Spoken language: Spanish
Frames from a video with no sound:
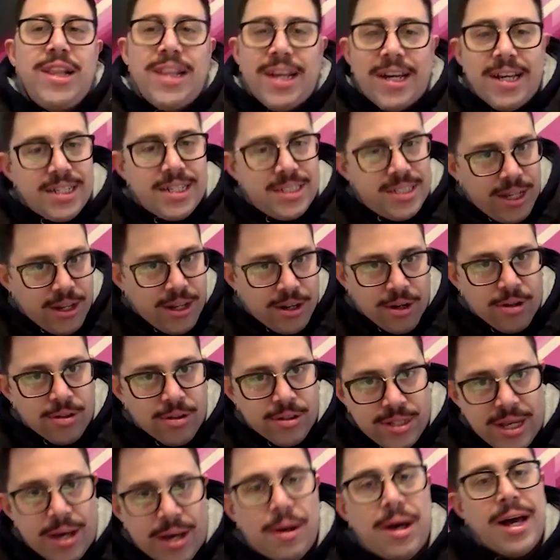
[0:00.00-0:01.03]
falta
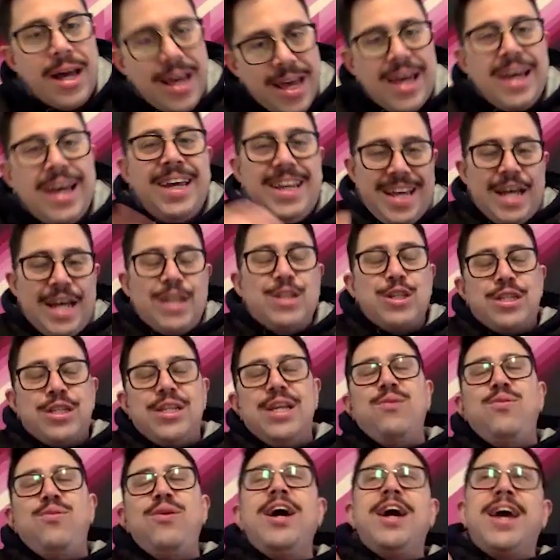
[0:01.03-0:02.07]
decirlo. O sea, eso
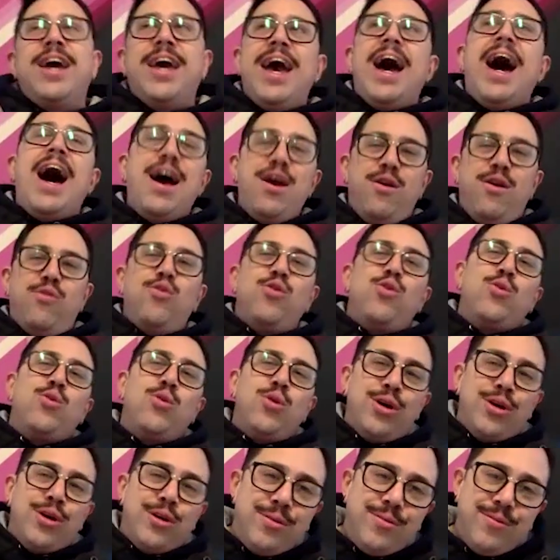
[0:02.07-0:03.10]
significa que hay
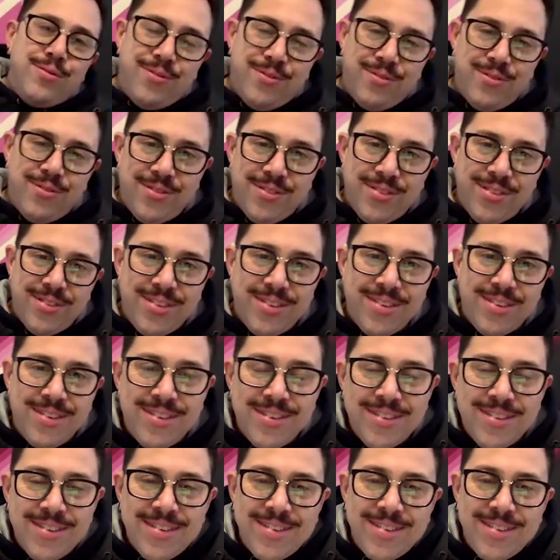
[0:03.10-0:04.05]
futuro. Sí,